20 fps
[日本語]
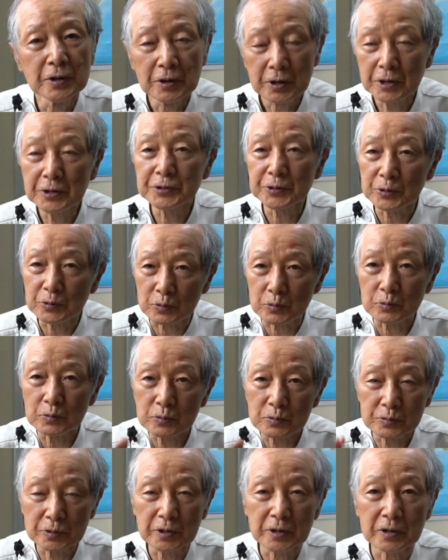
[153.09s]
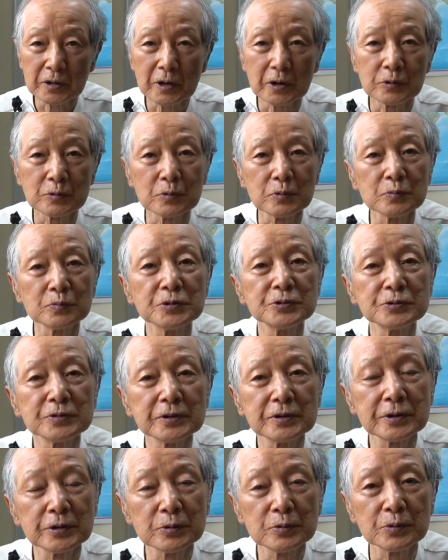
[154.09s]
駅のね水
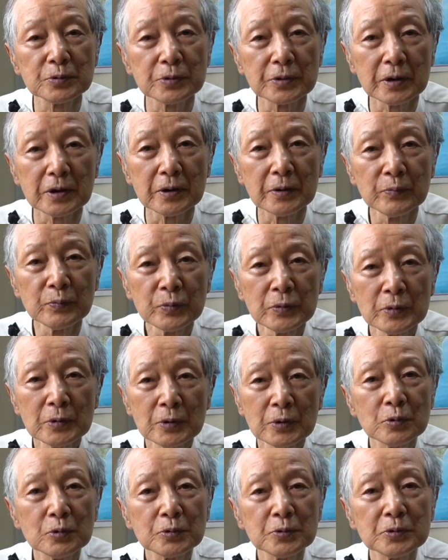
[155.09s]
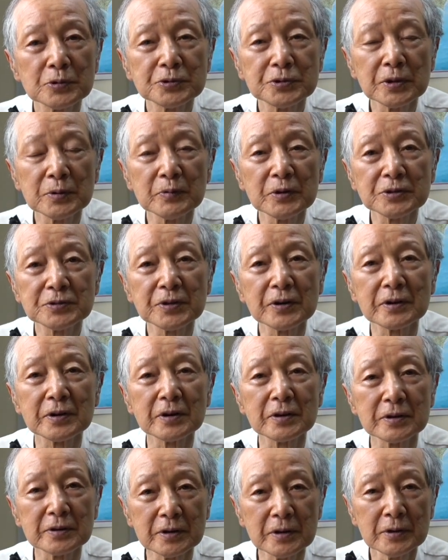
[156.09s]
だけ飲んで行動してましたか
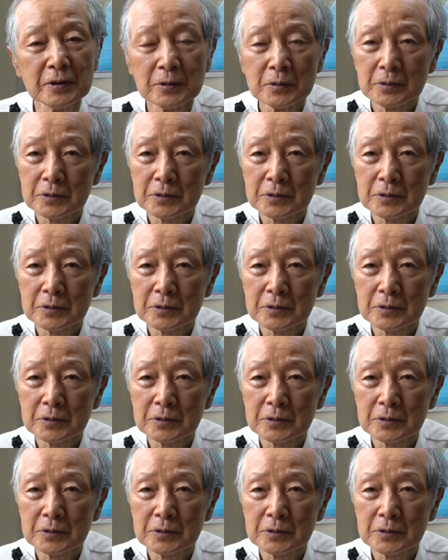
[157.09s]
らね。